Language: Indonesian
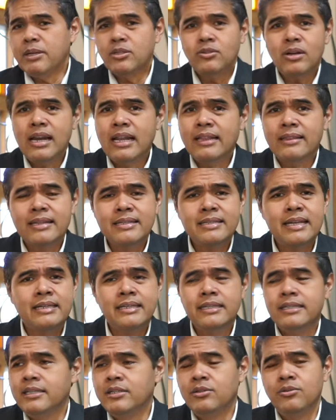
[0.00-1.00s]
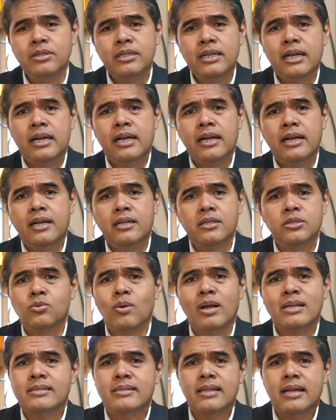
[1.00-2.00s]
Persoalan yang terjadi di dunia
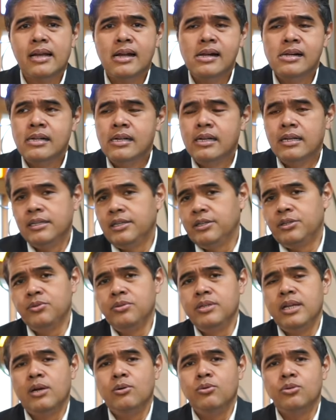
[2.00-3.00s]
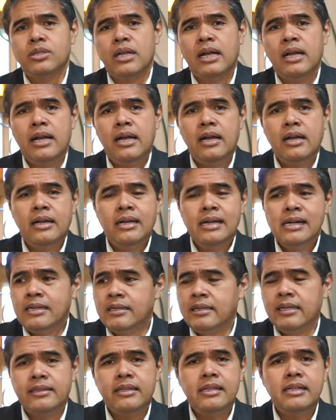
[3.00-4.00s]
swasta, di dunia usaha,
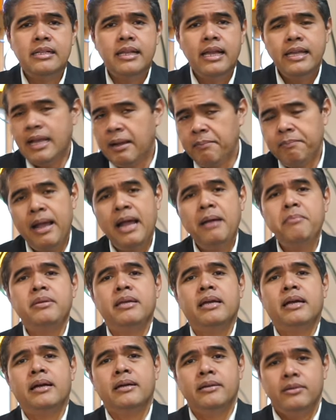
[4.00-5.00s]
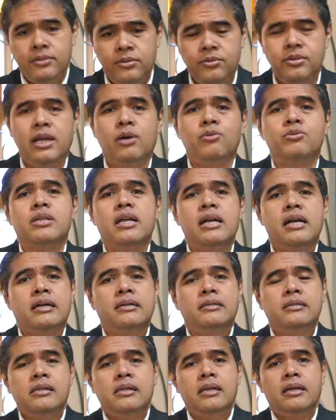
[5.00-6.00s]
detailnya yang paham ya dunia usaha
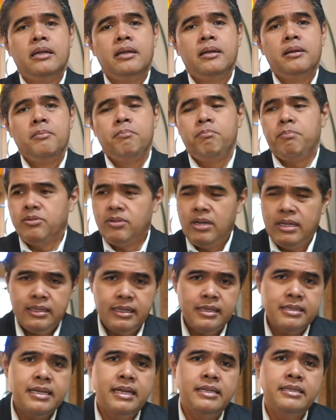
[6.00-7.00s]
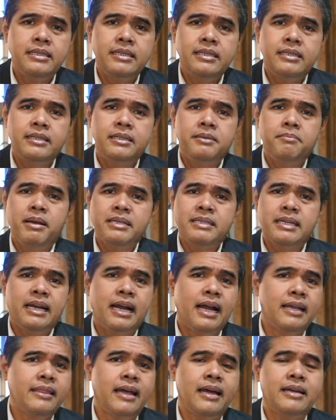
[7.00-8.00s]
persoalan yang terjadi di
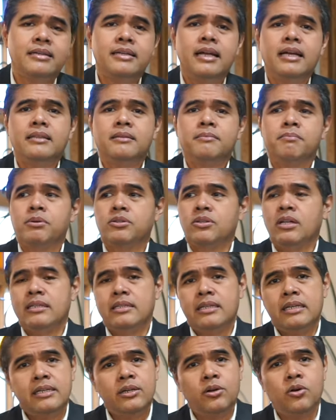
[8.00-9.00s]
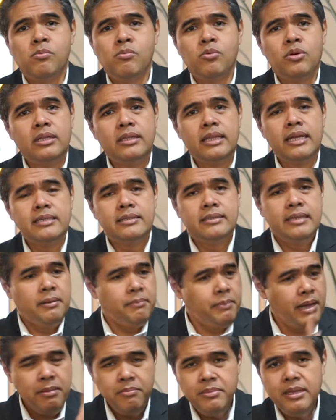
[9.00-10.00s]
masyarakat adat, persoalan yang terjadi di komunitas,
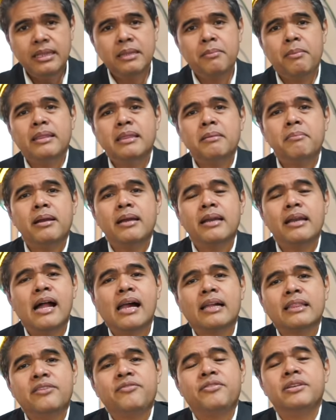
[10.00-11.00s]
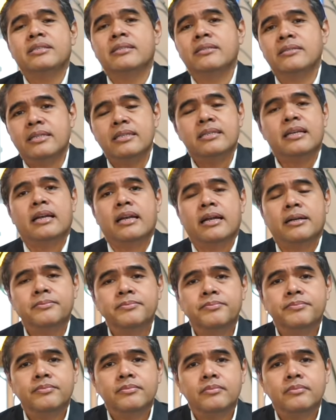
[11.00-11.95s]
yang paham ya teman-teman aktivis di sana.